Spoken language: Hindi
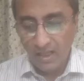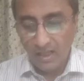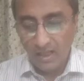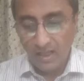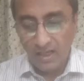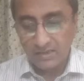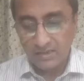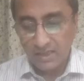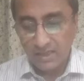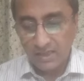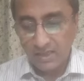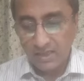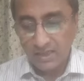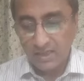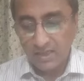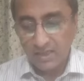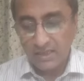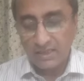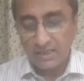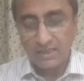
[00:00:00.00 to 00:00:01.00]
अच्छा
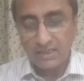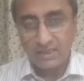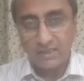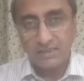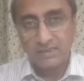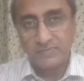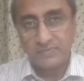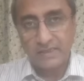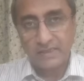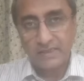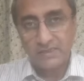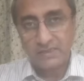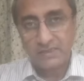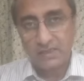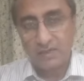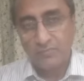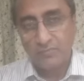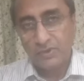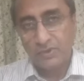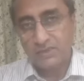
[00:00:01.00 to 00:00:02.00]
इंस्पेक्टर
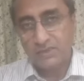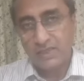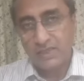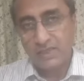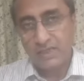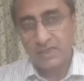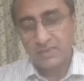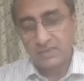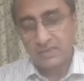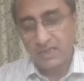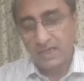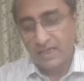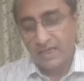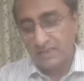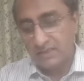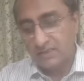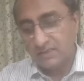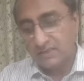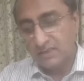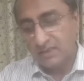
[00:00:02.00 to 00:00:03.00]
जनरल पुलिस यानी कि
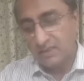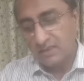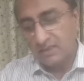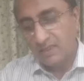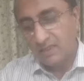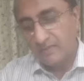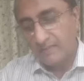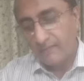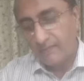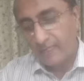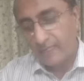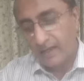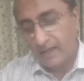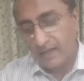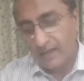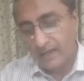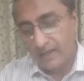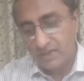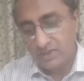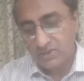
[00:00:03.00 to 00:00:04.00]
आईजी सिंध ने
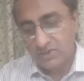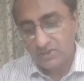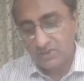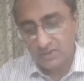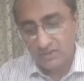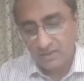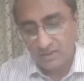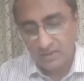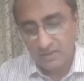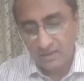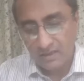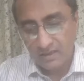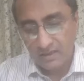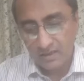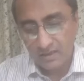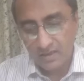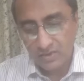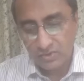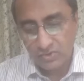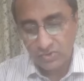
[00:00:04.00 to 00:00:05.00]
आज
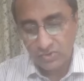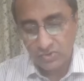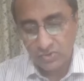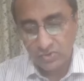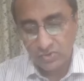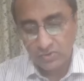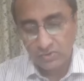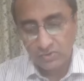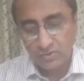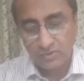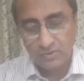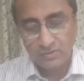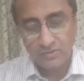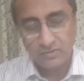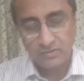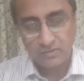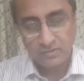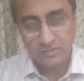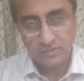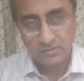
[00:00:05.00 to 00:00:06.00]
जो
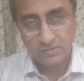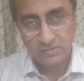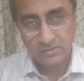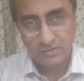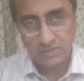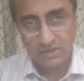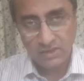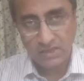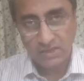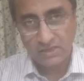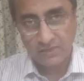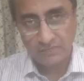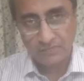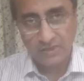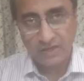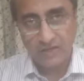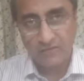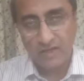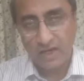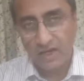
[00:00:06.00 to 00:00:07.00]
छीना झपटी
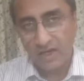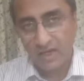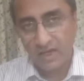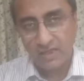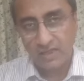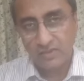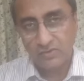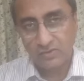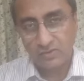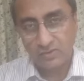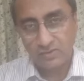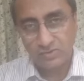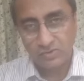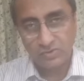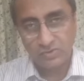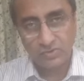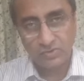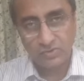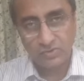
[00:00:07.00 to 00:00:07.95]
के वाक़ात और जो